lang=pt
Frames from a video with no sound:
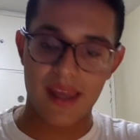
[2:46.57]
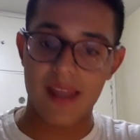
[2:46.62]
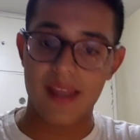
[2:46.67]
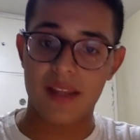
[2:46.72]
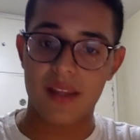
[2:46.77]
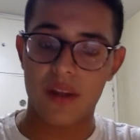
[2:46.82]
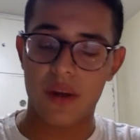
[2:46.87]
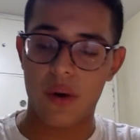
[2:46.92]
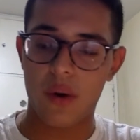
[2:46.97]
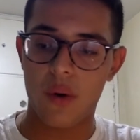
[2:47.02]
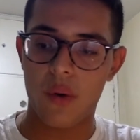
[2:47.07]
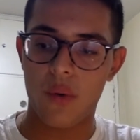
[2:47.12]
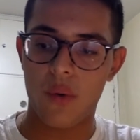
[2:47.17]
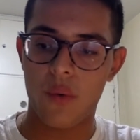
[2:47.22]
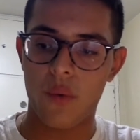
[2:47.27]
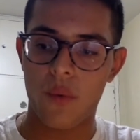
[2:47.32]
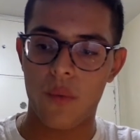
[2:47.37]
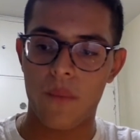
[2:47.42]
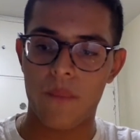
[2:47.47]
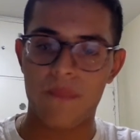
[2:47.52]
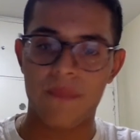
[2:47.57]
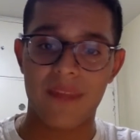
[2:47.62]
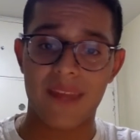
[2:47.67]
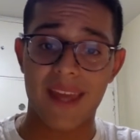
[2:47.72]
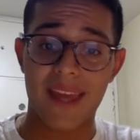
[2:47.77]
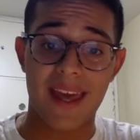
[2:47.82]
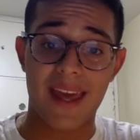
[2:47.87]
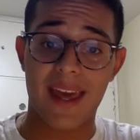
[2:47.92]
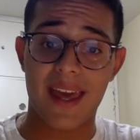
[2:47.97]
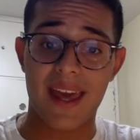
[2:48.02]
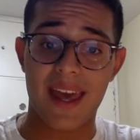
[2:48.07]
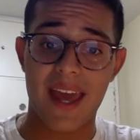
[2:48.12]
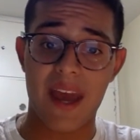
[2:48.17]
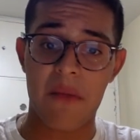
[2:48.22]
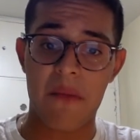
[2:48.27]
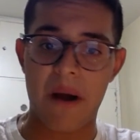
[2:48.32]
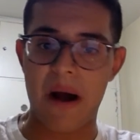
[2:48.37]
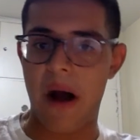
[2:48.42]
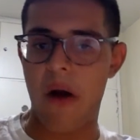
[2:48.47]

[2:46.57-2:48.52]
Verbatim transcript: Então, é, é, uma,